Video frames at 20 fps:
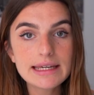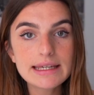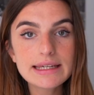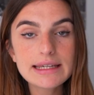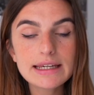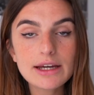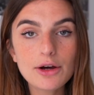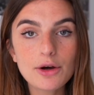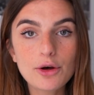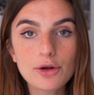
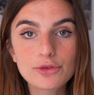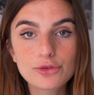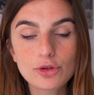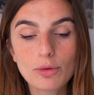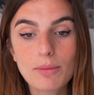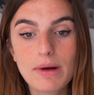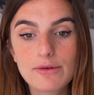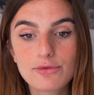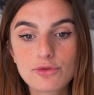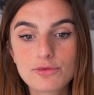Et euh,
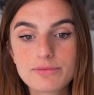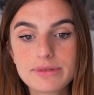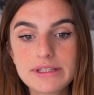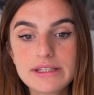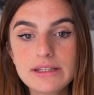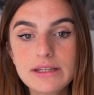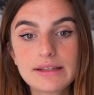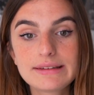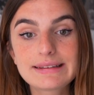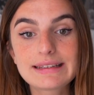sur ma
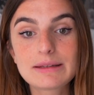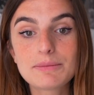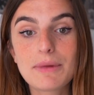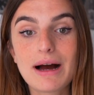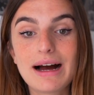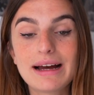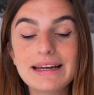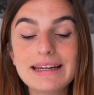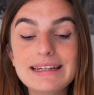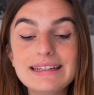phobie, ce qui
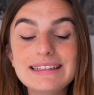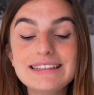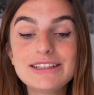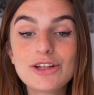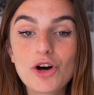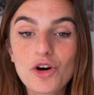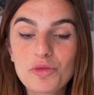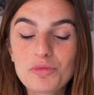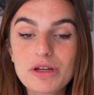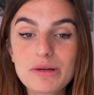m'a
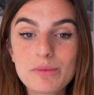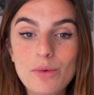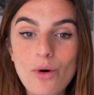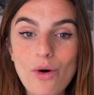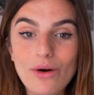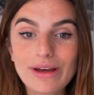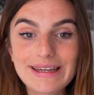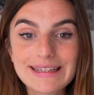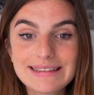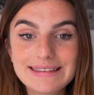
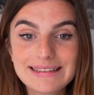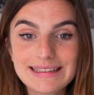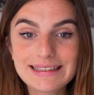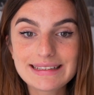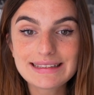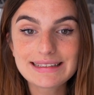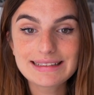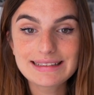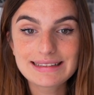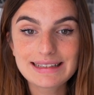énormément
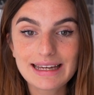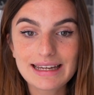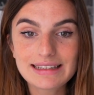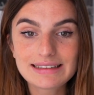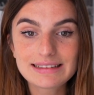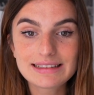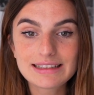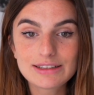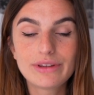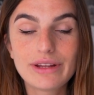aidé, ça a
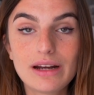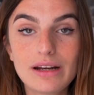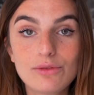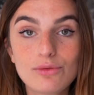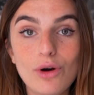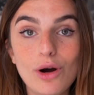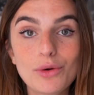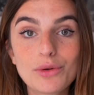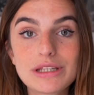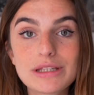été d'aller
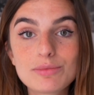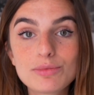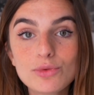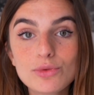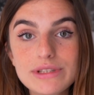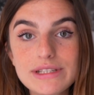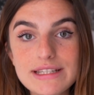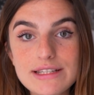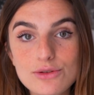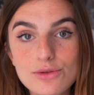voir une
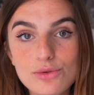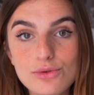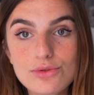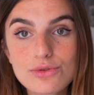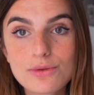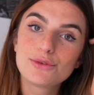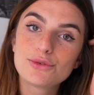hypnotiseuse.